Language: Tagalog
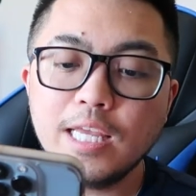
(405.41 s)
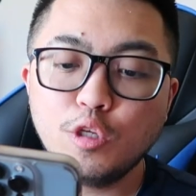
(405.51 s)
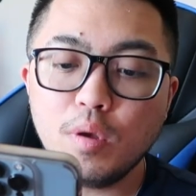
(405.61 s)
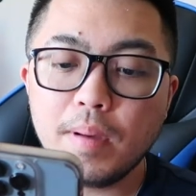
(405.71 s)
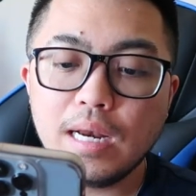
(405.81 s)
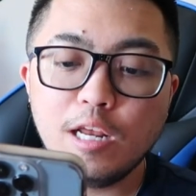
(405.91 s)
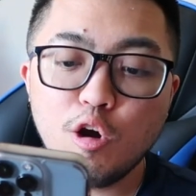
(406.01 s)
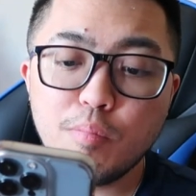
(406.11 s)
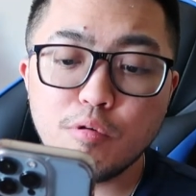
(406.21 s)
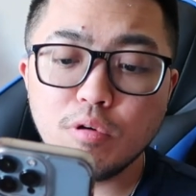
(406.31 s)
Edquibal.
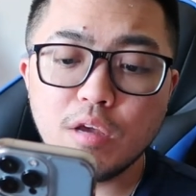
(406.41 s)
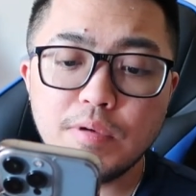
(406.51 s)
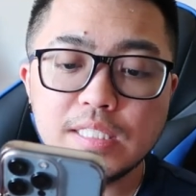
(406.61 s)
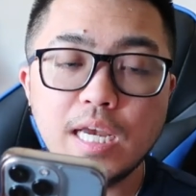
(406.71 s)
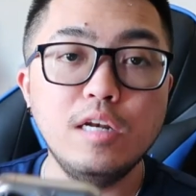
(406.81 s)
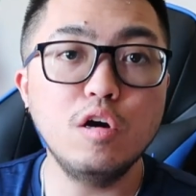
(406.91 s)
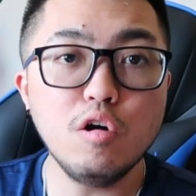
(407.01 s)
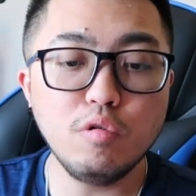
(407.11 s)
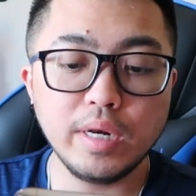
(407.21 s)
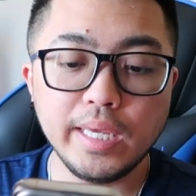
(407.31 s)
Hello po Kuya Vince.
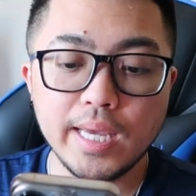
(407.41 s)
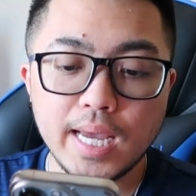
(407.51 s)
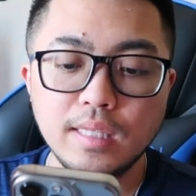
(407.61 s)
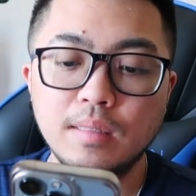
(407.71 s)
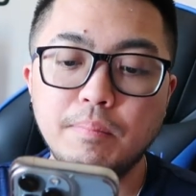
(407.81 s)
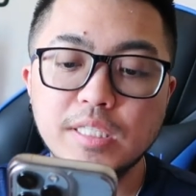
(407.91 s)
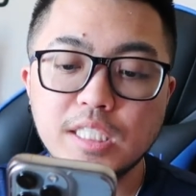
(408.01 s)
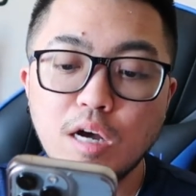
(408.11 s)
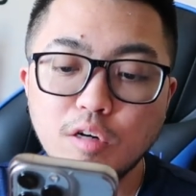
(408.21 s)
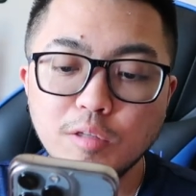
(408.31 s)
Hello, Rian.
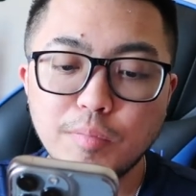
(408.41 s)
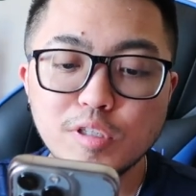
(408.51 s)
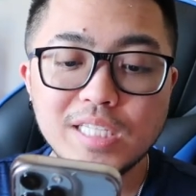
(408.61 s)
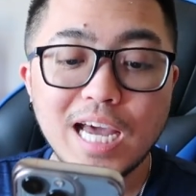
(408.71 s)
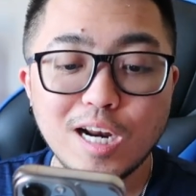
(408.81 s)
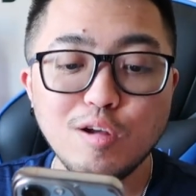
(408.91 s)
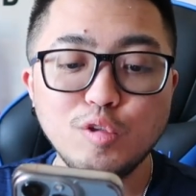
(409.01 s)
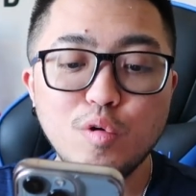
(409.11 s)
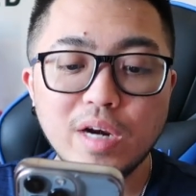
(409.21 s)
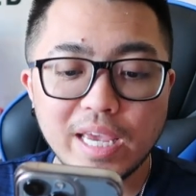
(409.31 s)
Pa-shoutout po. Shoutout
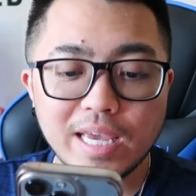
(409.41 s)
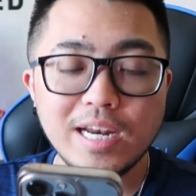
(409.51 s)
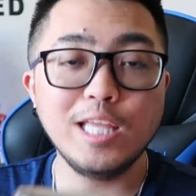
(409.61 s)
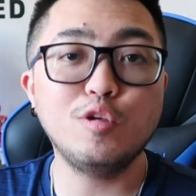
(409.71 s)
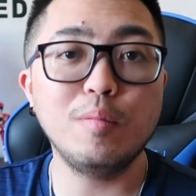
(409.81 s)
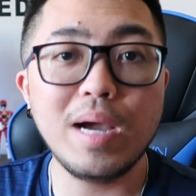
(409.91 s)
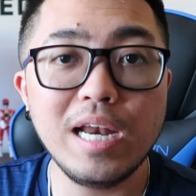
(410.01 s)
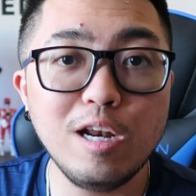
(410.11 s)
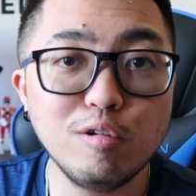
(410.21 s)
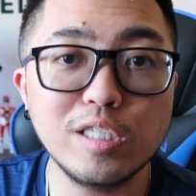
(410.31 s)
to Rian Edquibal.
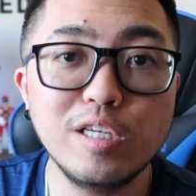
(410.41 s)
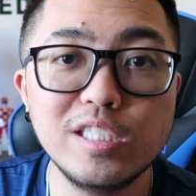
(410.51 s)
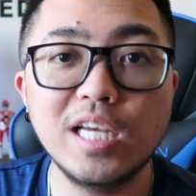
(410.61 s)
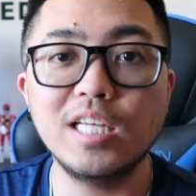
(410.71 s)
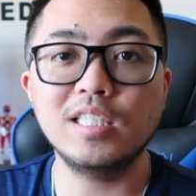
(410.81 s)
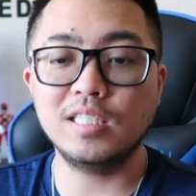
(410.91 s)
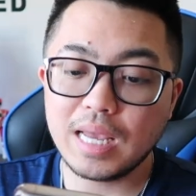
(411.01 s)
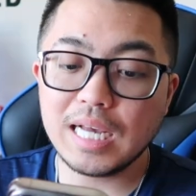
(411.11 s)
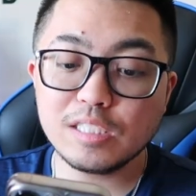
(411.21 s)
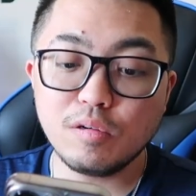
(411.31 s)
Hello sa'yo dyan.
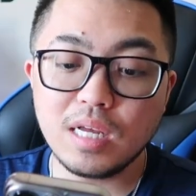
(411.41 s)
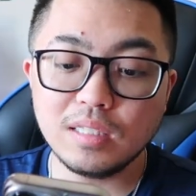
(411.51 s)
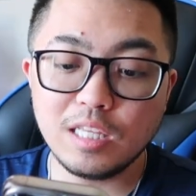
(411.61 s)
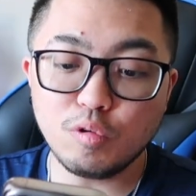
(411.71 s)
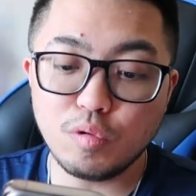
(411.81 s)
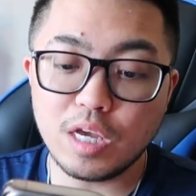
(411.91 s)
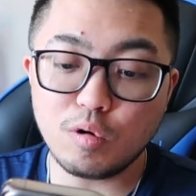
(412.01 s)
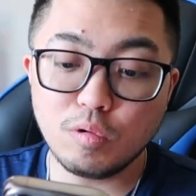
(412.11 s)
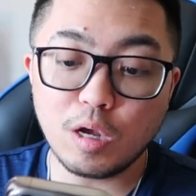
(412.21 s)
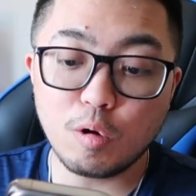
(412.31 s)
Ask ko lang din Kuya
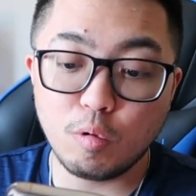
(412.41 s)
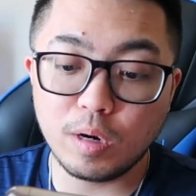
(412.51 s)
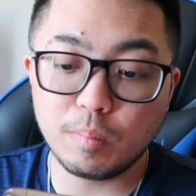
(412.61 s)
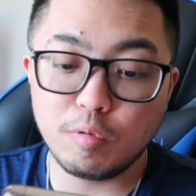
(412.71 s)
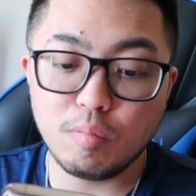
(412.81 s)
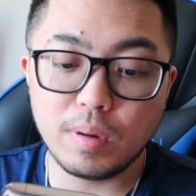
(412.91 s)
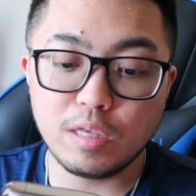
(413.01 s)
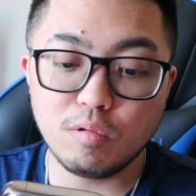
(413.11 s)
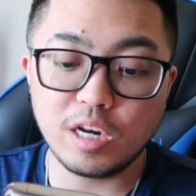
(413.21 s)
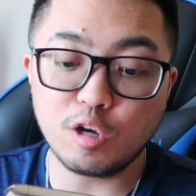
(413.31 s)
kung nag-work po ba
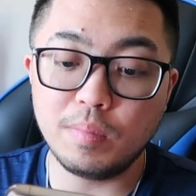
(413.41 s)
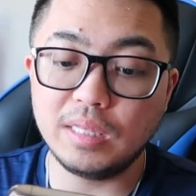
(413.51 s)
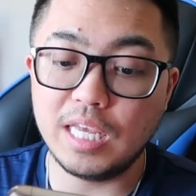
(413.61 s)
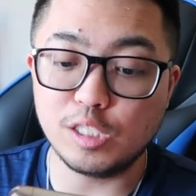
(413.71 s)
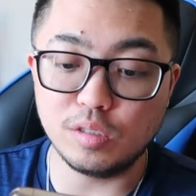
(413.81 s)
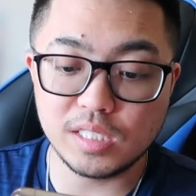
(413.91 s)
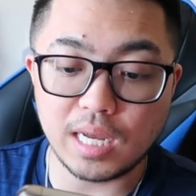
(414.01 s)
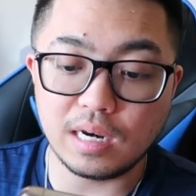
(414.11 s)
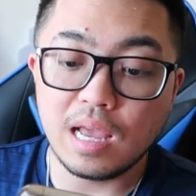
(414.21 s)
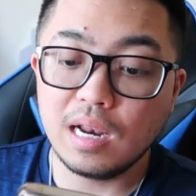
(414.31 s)
yung recommendation
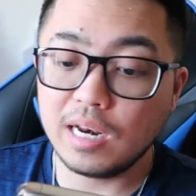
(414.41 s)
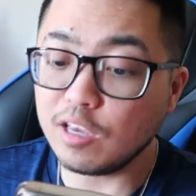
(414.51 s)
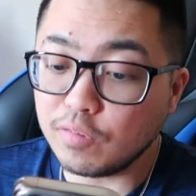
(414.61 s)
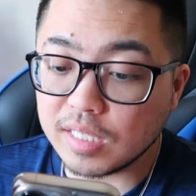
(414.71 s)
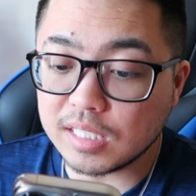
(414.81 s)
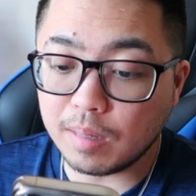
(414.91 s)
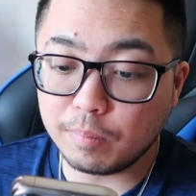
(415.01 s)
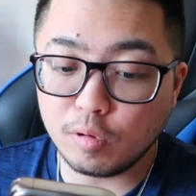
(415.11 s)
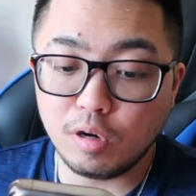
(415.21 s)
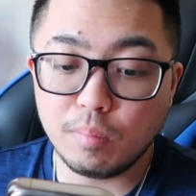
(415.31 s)
dyan. Like for
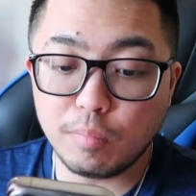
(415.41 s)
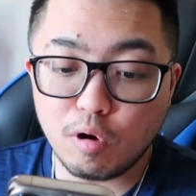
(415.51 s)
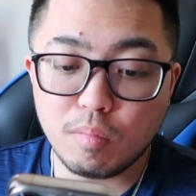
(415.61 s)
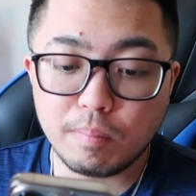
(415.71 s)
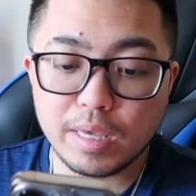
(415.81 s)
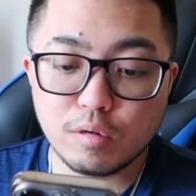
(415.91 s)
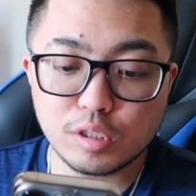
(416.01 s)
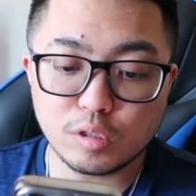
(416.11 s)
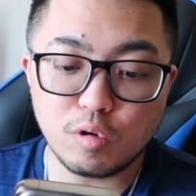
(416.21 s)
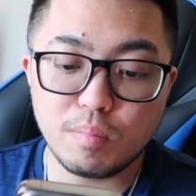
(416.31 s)
example po, may
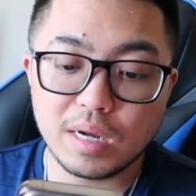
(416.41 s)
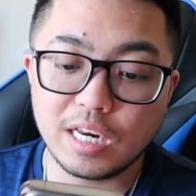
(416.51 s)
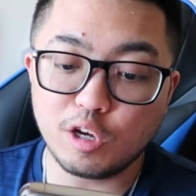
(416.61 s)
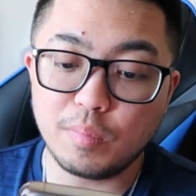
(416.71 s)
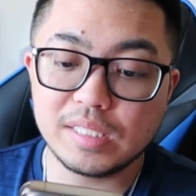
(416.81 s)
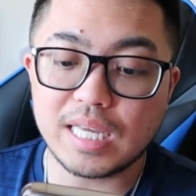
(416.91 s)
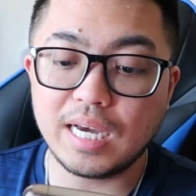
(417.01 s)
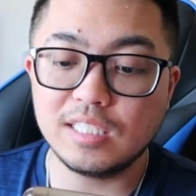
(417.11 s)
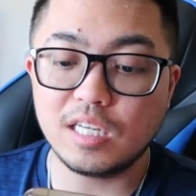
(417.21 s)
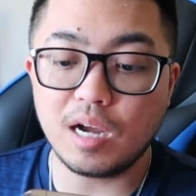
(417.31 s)
gusto mag-recommend sa
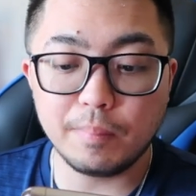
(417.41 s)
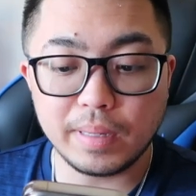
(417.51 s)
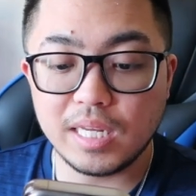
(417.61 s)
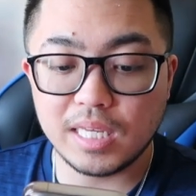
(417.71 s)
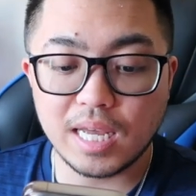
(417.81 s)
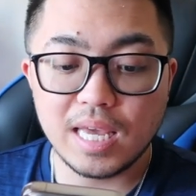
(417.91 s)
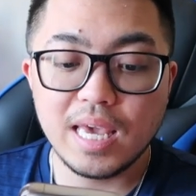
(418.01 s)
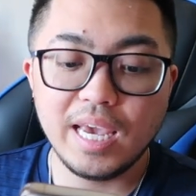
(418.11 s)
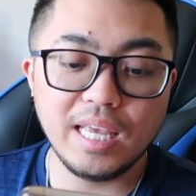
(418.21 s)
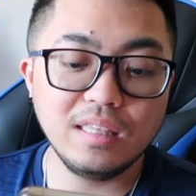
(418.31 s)
akin sa company niya
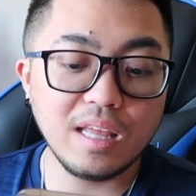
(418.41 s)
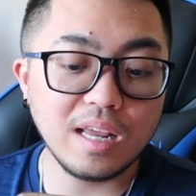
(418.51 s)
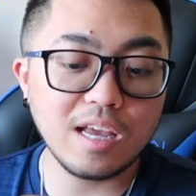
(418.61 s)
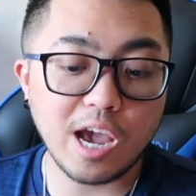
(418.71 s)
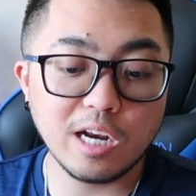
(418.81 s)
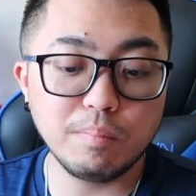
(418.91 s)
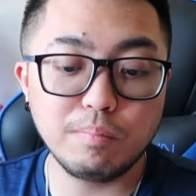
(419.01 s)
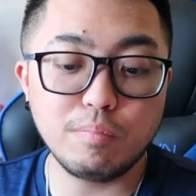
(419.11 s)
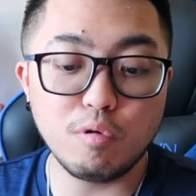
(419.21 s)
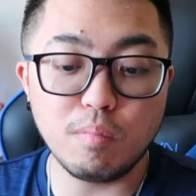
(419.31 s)
and direct hired
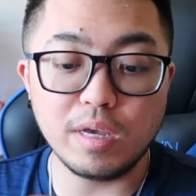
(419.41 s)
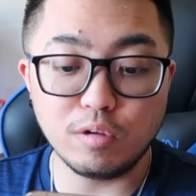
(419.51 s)
po ba